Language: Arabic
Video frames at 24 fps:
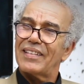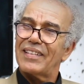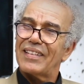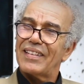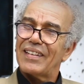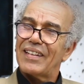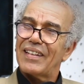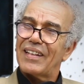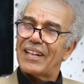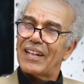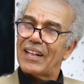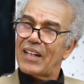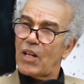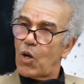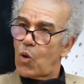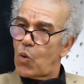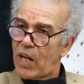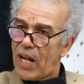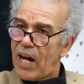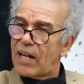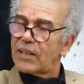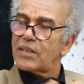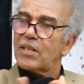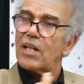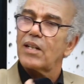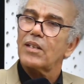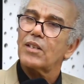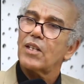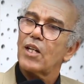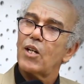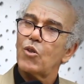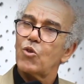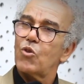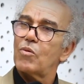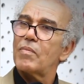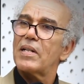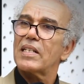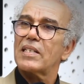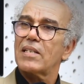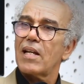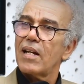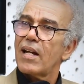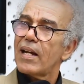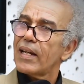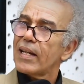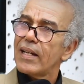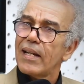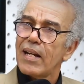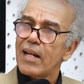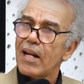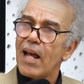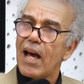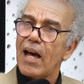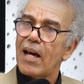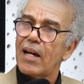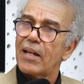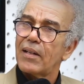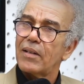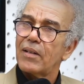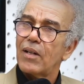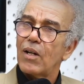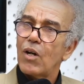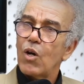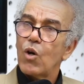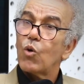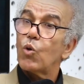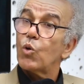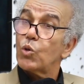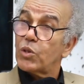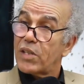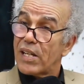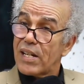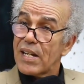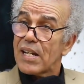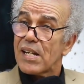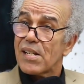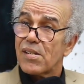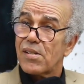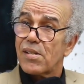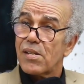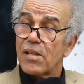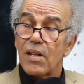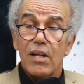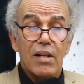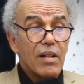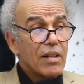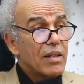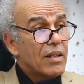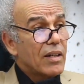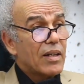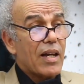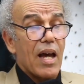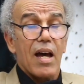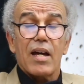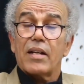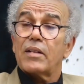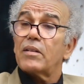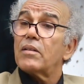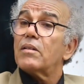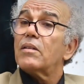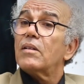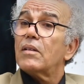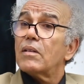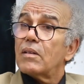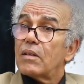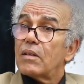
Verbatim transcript: اللي هو الاثر ديالو مازال الى الان ودريس كان